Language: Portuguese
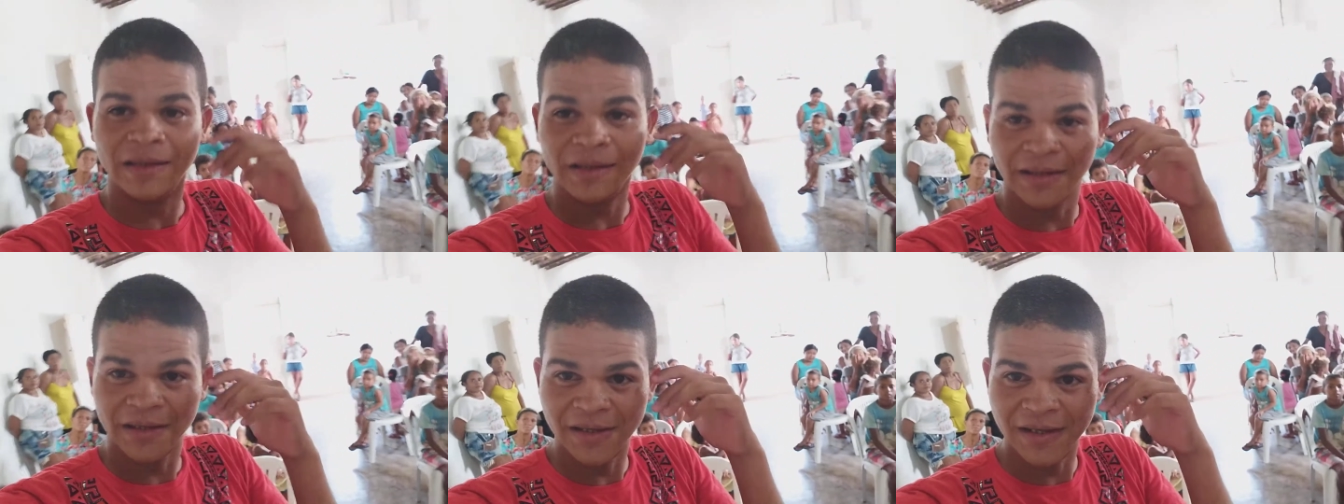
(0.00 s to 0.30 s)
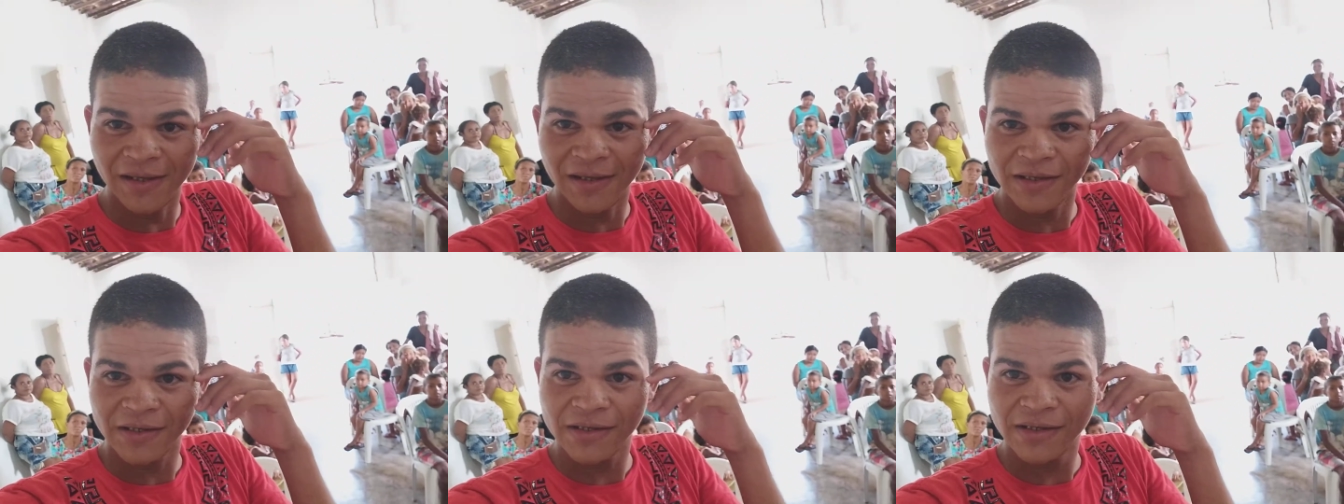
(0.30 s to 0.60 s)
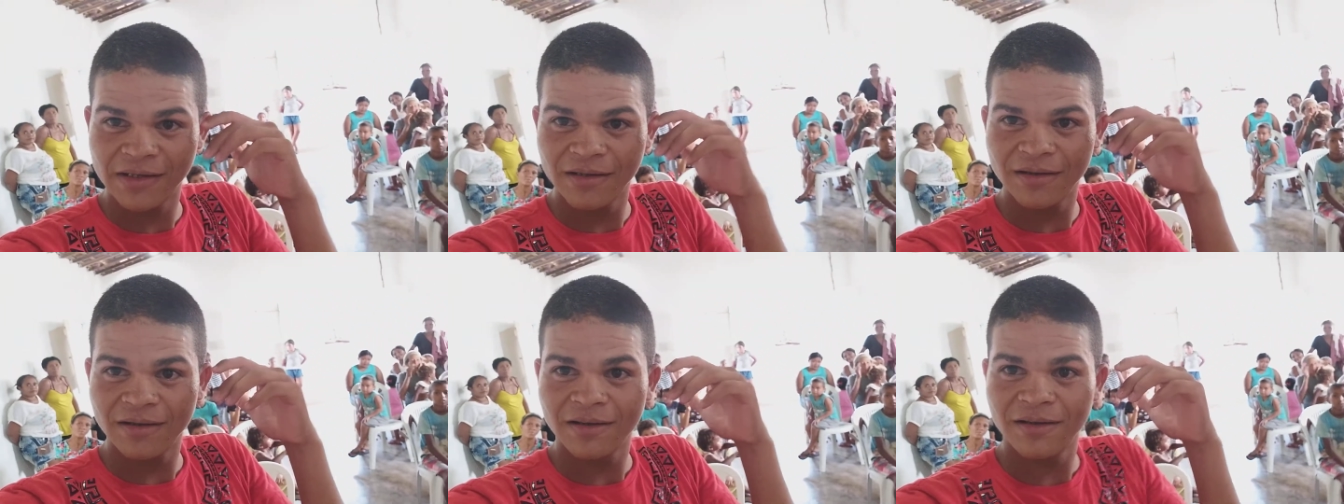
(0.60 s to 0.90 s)
de
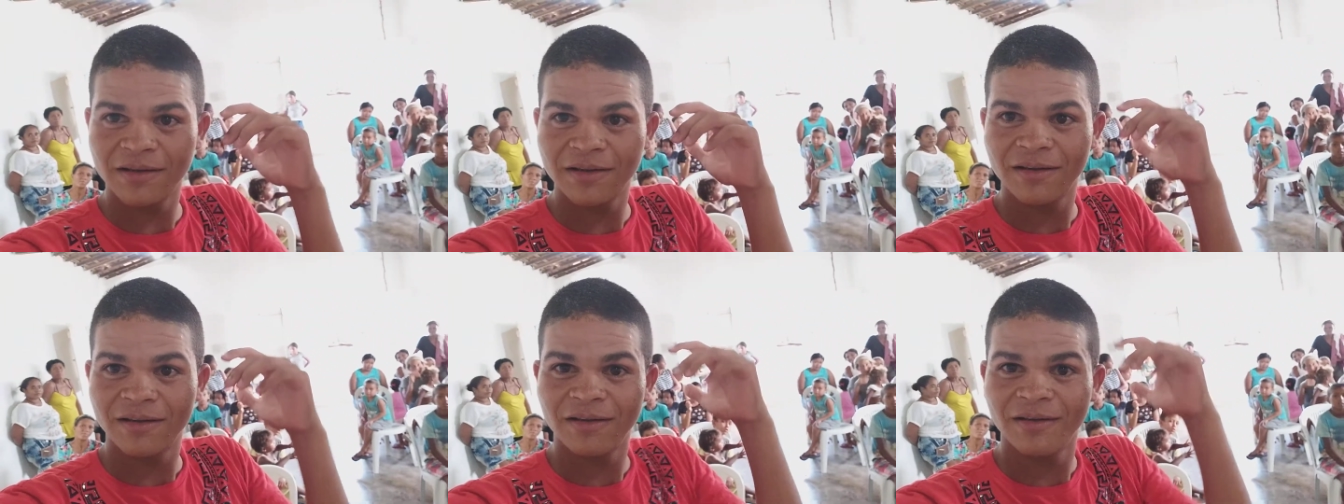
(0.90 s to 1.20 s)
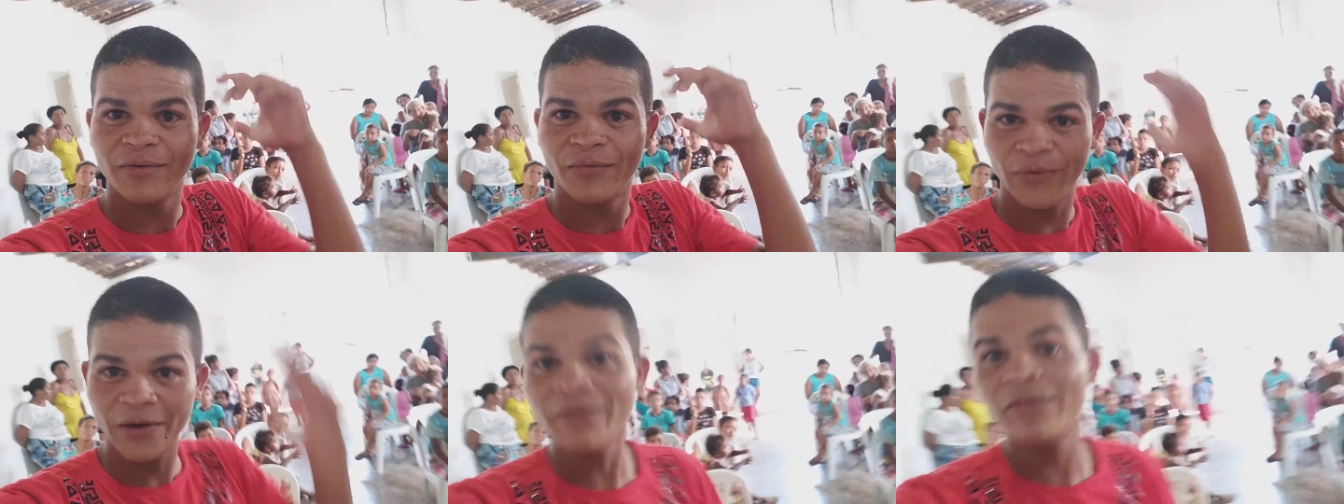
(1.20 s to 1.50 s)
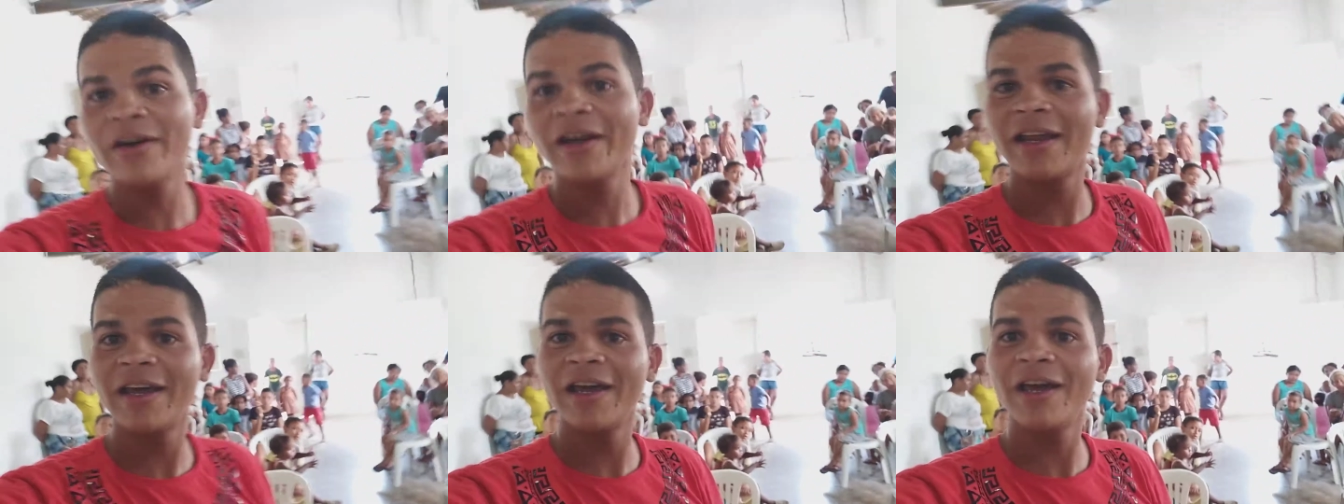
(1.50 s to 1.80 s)

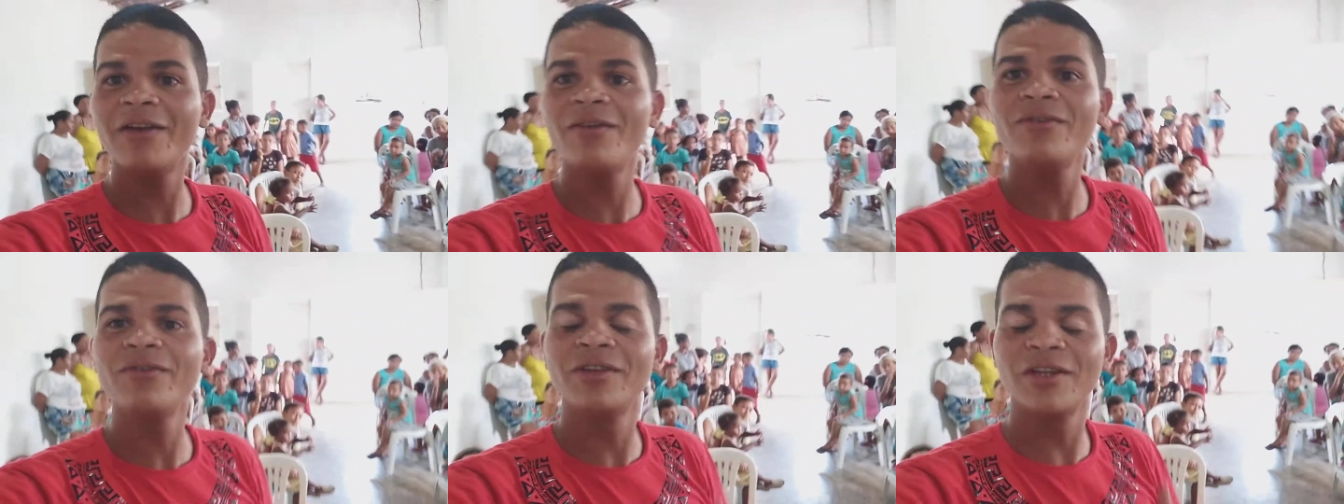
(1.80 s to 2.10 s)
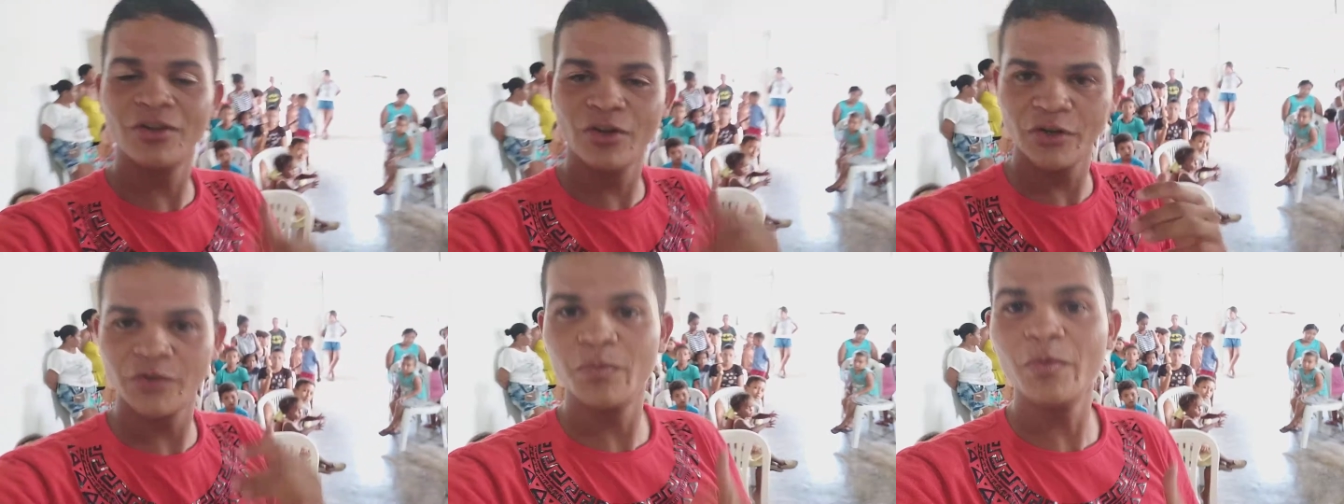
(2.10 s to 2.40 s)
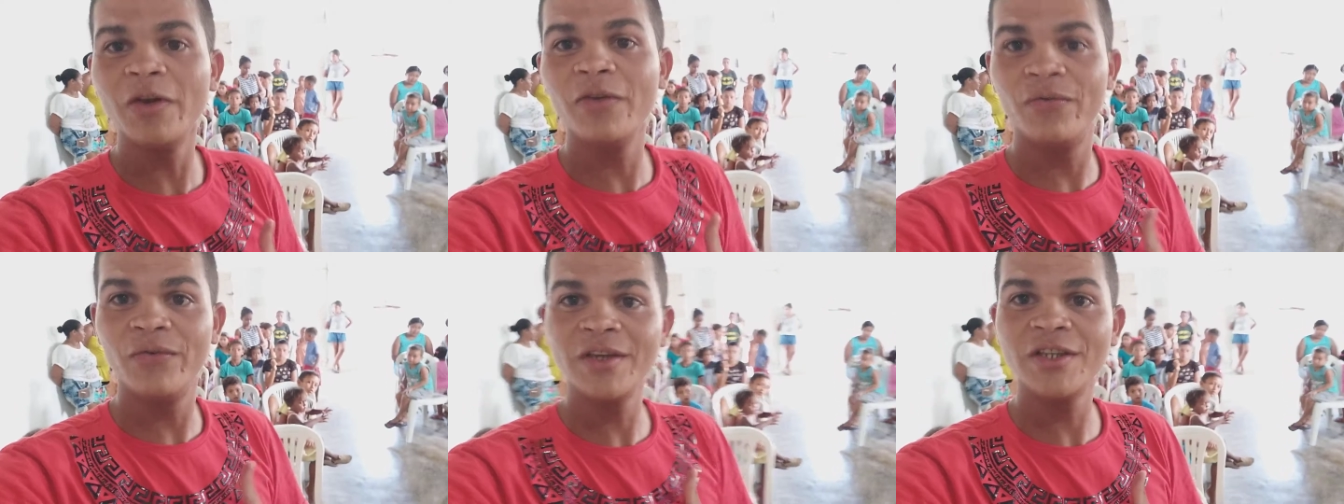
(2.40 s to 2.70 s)
fevereiro de
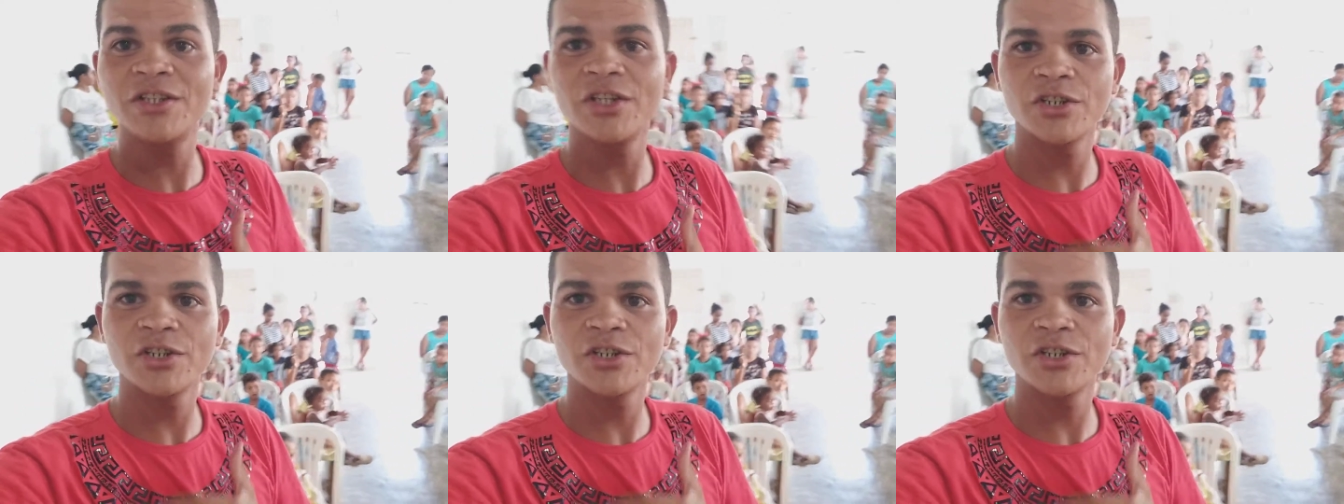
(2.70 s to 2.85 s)
2020,